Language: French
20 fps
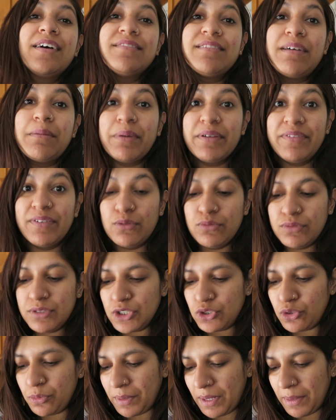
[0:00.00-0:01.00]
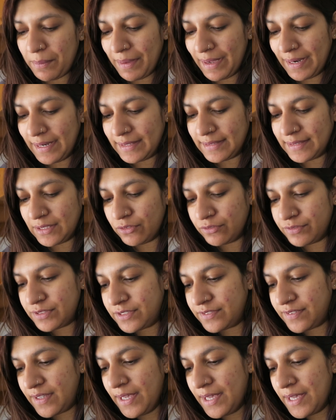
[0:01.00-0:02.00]
En bref, écoutez, je prépare Laina en
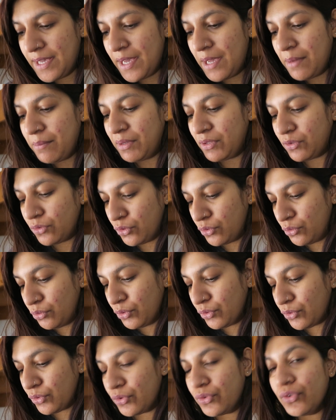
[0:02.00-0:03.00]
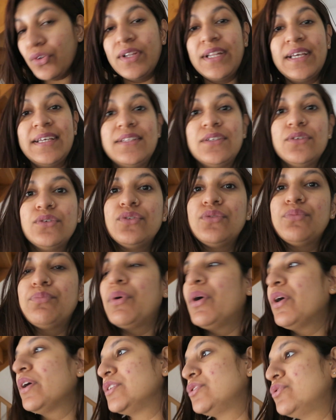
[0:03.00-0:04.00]
vite fait parce que lui, entre-temps, il a été au
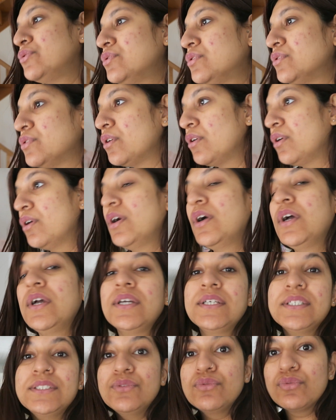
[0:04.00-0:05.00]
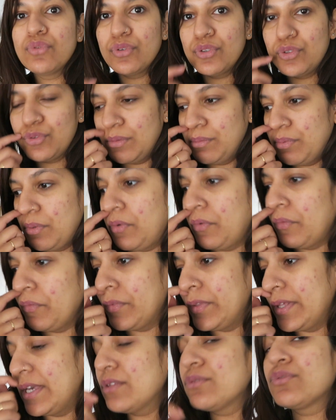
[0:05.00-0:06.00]
sport et juste, euh, il nous rejoint pour
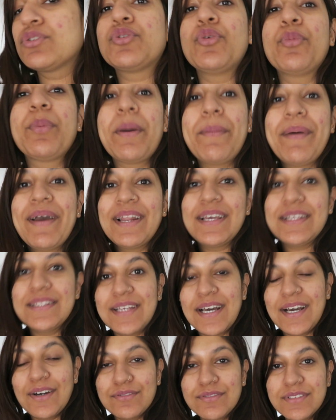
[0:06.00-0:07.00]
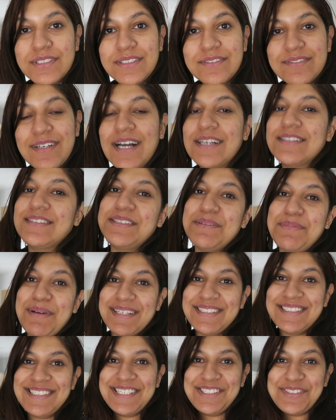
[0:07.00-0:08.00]
qu'on y ait Donc je prépare Laina, on y va, c'est
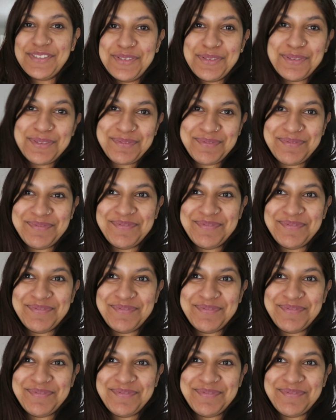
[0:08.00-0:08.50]
parti, let's go.